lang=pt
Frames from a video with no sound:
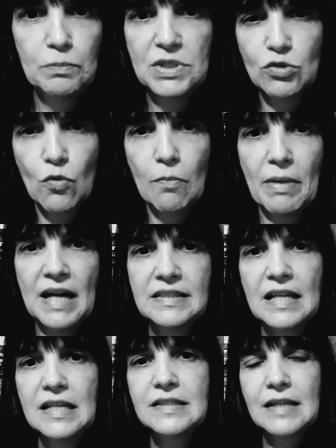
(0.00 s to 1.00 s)
psicopata
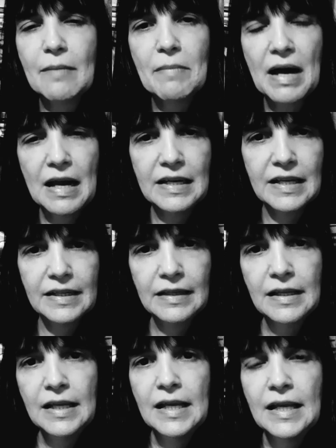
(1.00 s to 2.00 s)
ele trabalha
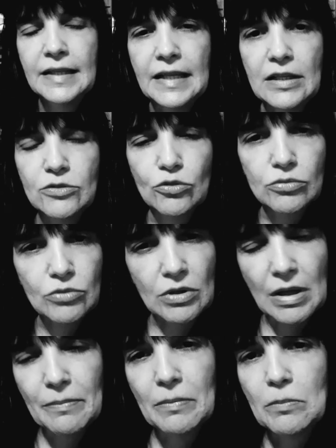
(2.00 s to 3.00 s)
né
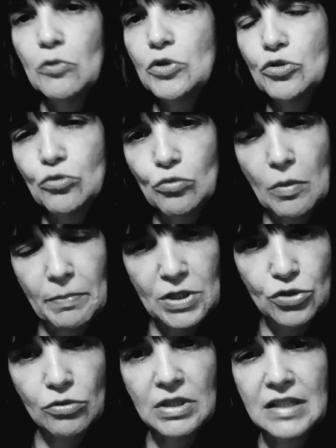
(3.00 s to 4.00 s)
é muito a
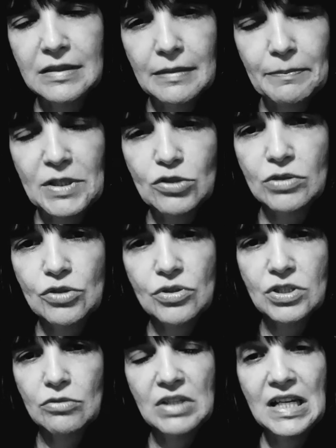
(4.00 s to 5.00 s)
persona a persona
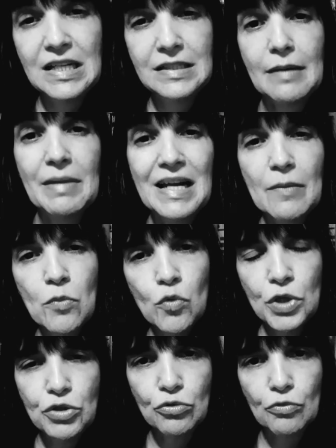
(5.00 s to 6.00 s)
social dele ele trabalha
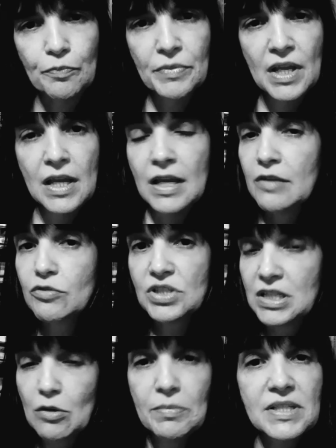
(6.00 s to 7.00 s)
muito e você
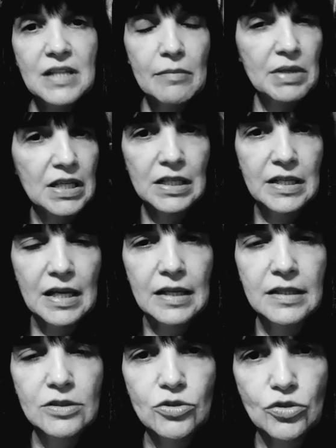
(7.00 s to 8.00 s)
não percebe que ele é
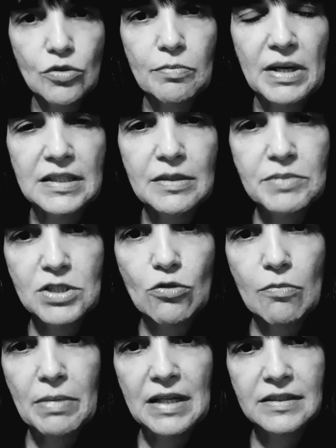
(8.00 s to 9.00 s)
sociopata e
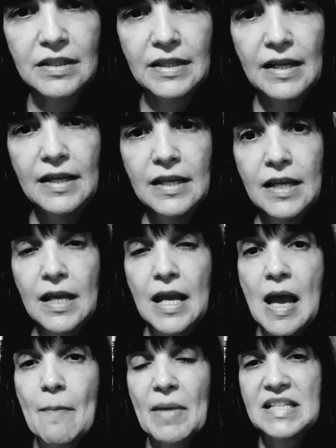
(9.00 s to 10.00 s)
psicopata né
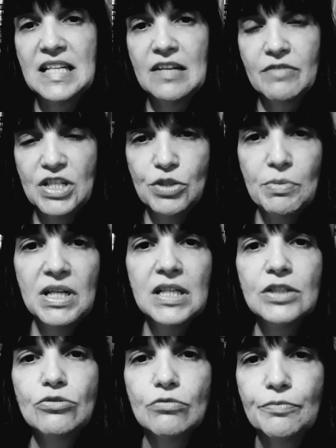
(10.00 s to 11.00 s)
mas ele vai te
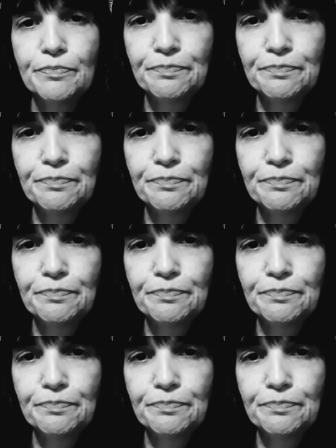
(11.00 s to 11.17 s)
minando